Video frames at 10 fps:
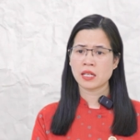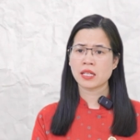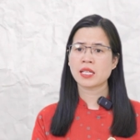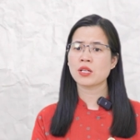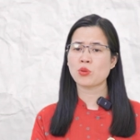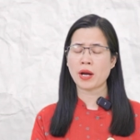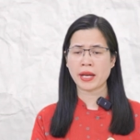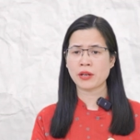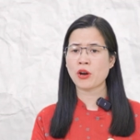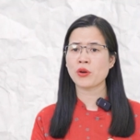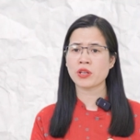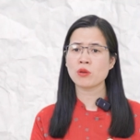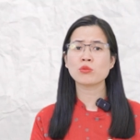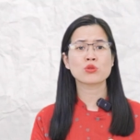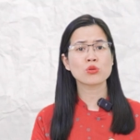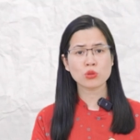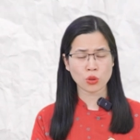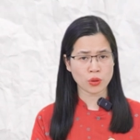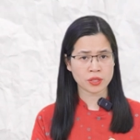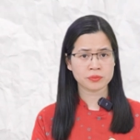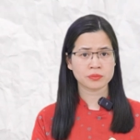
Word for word: lại thỉnh thoảng hẹn hò nhau một chút thôi